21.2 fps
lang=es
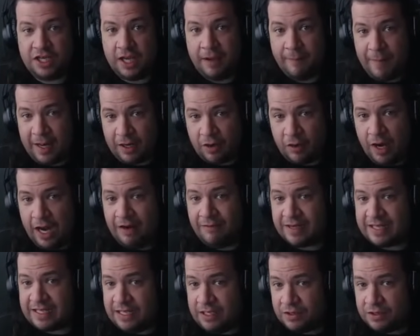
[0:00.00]
Sin embargo,
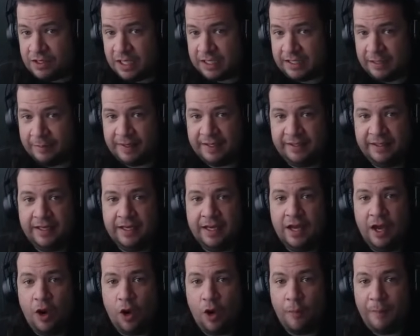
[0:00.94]
el vacío ciertamente
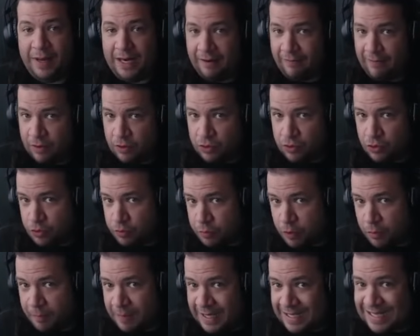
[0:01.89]
opera bajo
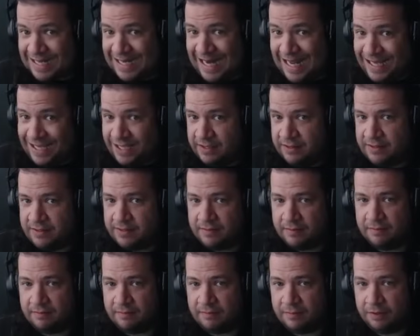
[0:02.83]
sus propias
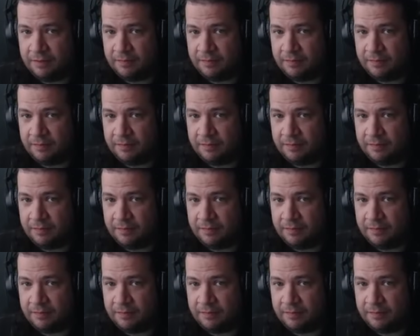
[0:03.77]
leyes.